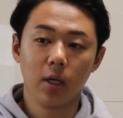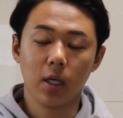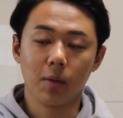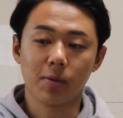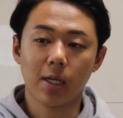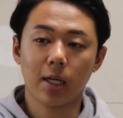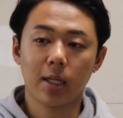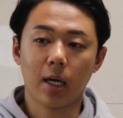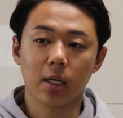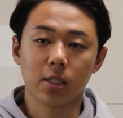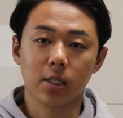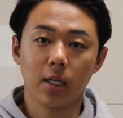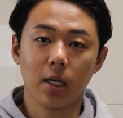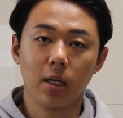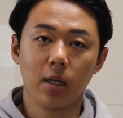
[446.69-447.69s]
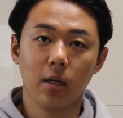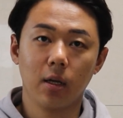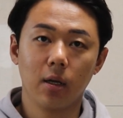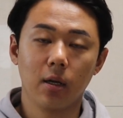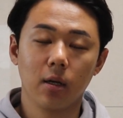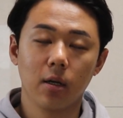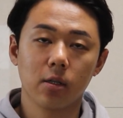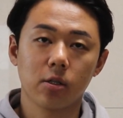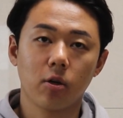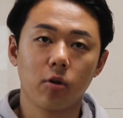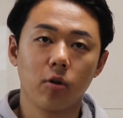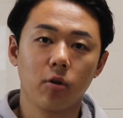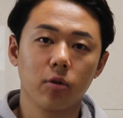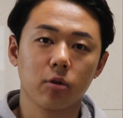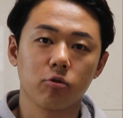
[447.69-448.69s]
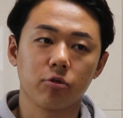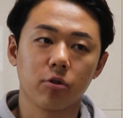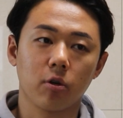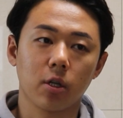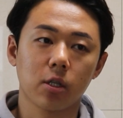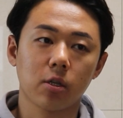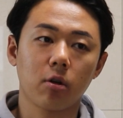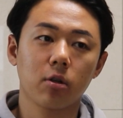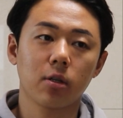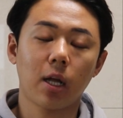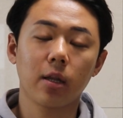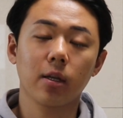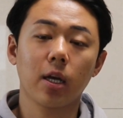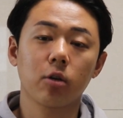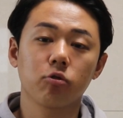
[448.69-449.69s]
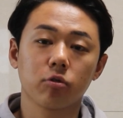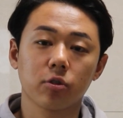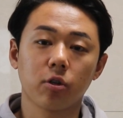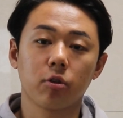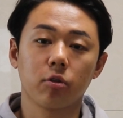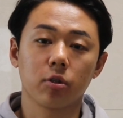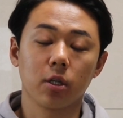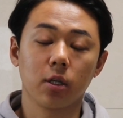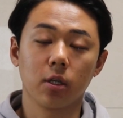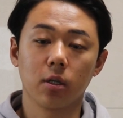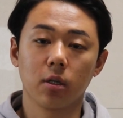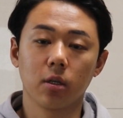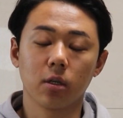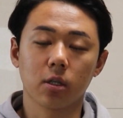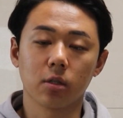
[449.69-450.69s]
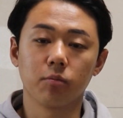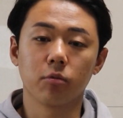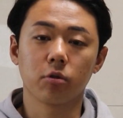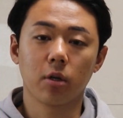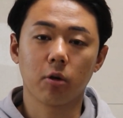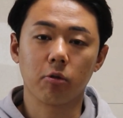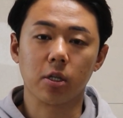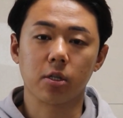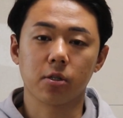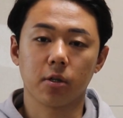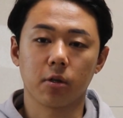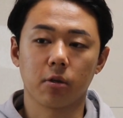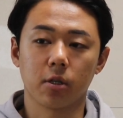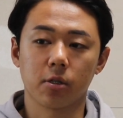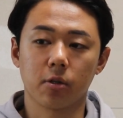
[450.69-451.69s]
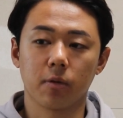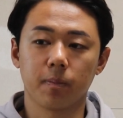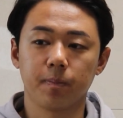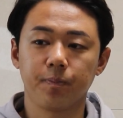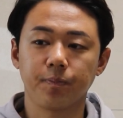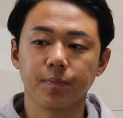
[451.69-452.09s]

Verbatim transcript: 입사할 당시에 선언 구성이 31개국 선언이 근무를 하고 있었어요. 그래서